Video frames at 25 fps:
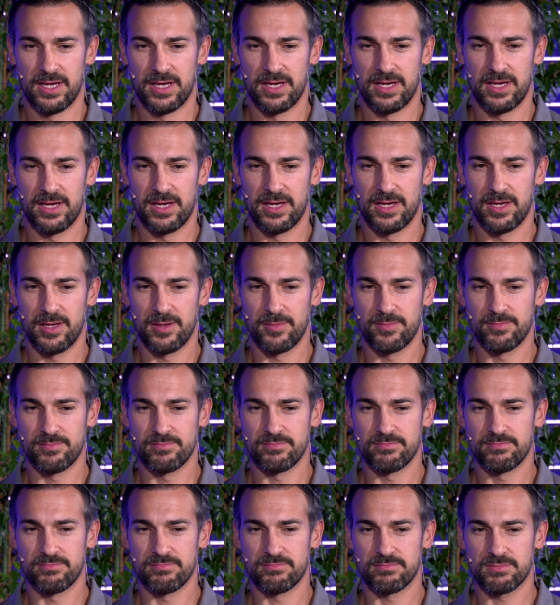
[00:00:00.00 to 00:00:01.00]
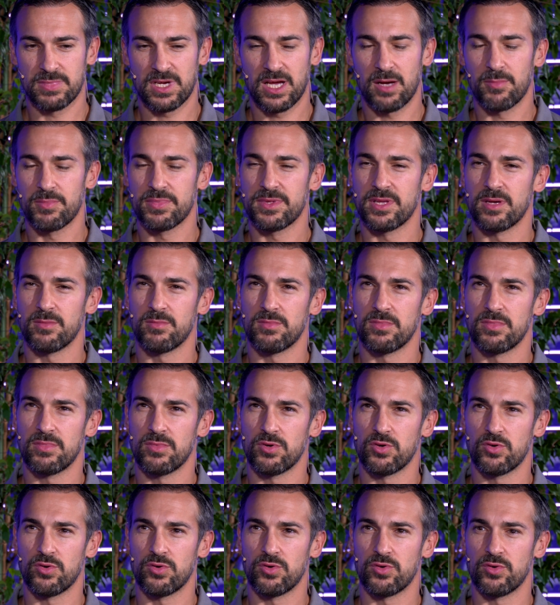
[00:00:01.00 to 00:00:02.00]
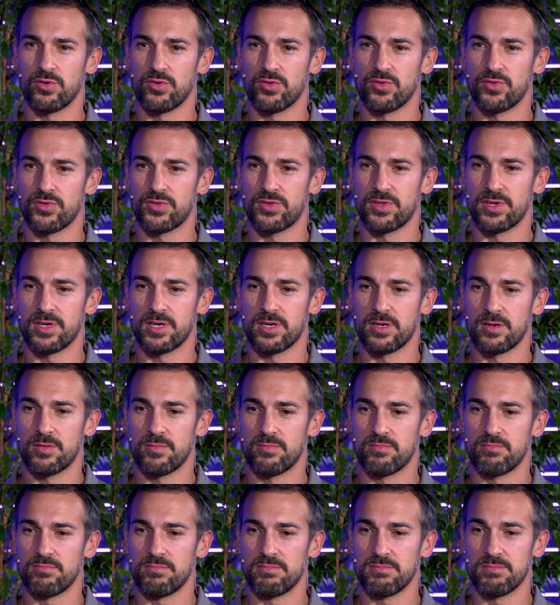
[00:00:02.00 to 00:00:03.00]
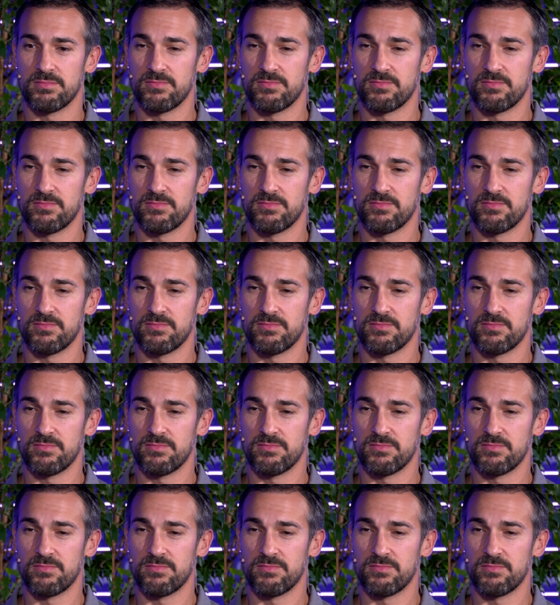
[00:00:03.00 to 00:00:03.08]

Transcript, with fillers: ähm, gehabt haben. Und ähm,